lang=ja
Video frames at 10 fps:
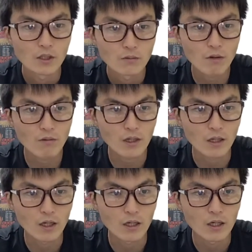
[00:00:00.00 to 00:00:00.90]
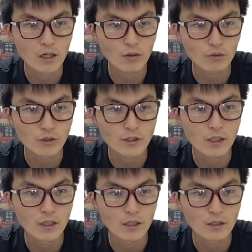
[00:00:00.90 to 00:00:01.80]
まあまあ、えー、この一
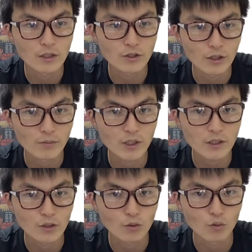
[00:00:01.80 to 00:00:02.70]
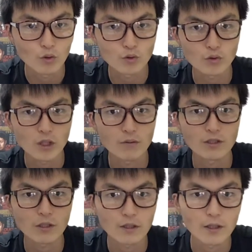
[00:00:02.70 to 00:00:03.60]
戦について皆さんどう予想されま
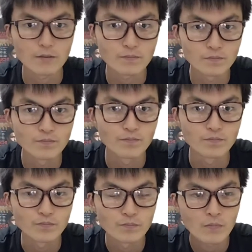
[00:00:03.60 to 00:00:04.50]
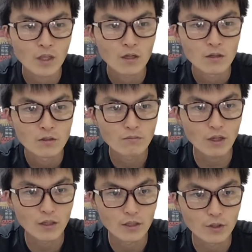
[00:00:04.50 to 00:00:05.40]
すかね。うん。ま
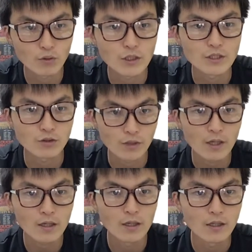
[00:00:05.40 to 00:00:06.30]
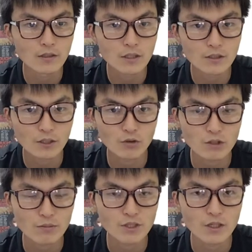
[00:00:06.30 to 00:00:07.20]
あ、えー、両選手のね、えー、戦績と
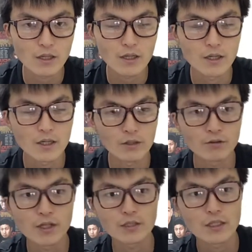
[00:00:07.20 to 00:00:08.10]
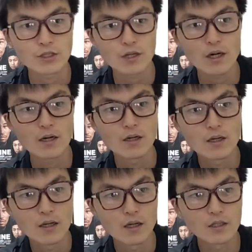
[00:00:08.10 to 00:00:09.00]
しまして、えー、グリア選手が、
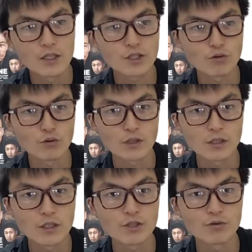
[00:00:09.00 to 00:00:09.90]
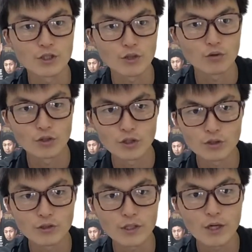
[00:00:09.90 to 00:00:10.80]
え26戦22勝で
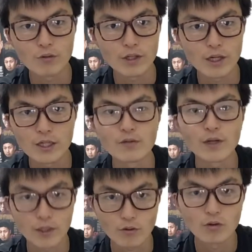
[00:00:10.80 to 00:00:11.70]
12KO2 敗に分けと。